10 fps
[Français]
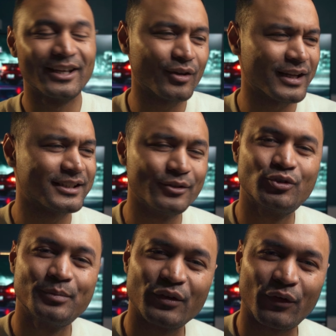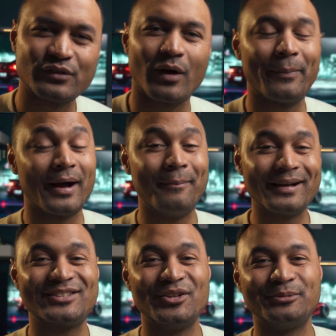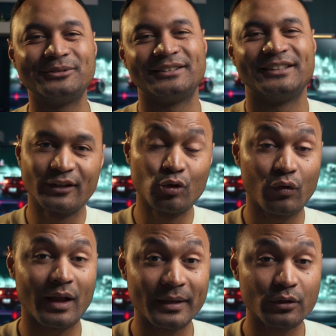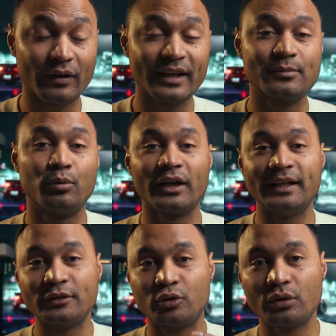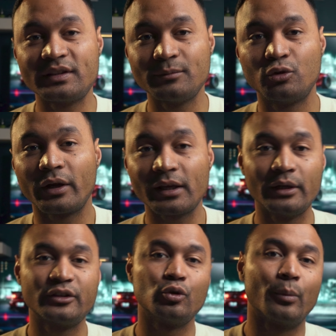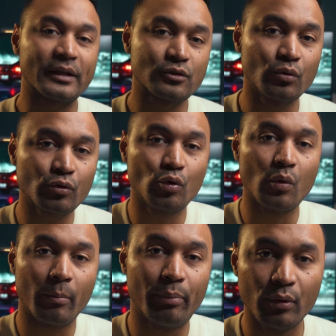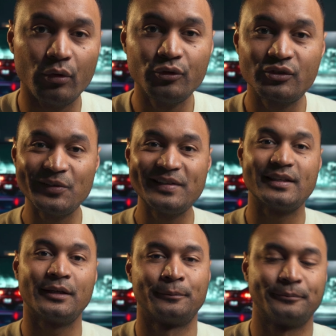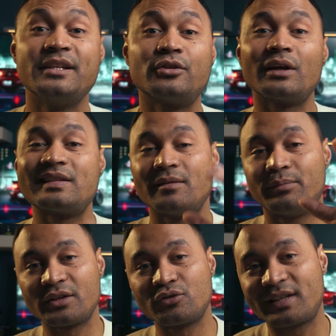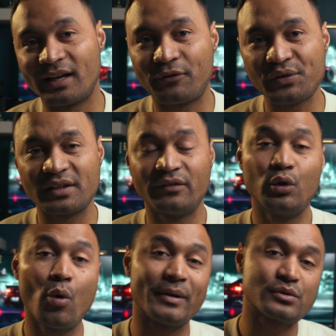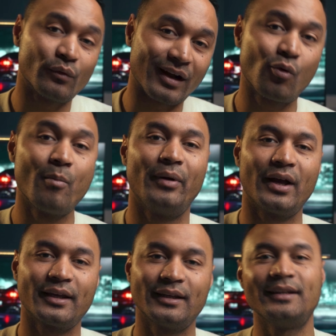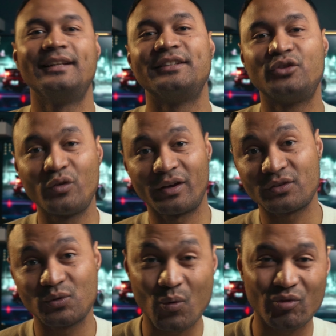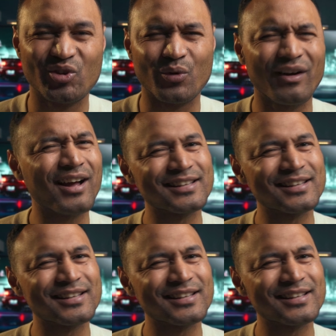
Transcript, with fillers: et que la chaîne YouTube se fasse voir par un max de monde. Et donc voilà, maintenant on va explorer les deux types de régulateurs de pression que l'on peut utiliser. Et bien sûr, restez bien jusqu'à la fin de cette vidéo parce qu'on va comparer les deux versions que l'on va